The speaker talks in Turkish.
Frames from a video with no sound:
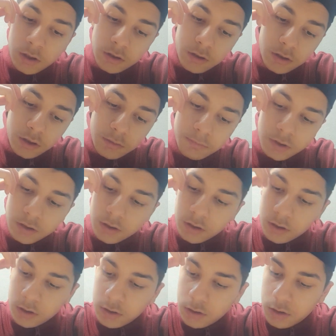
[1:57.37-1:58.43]

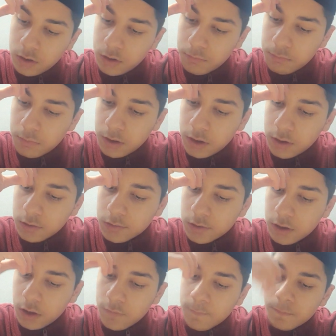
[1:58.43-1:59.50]
tanımadığını
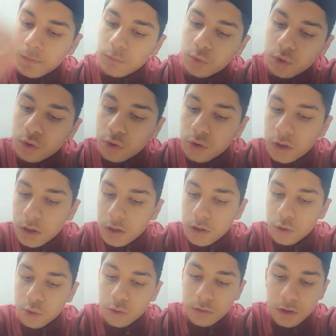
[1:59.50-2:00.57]
belirtti. Bunun üzerine
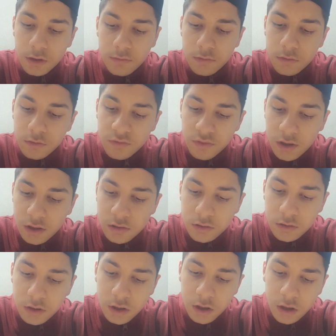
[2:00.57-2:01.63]
Sultan
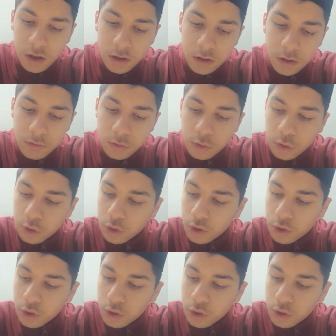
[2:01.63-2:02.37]
Fatih Arnavutluk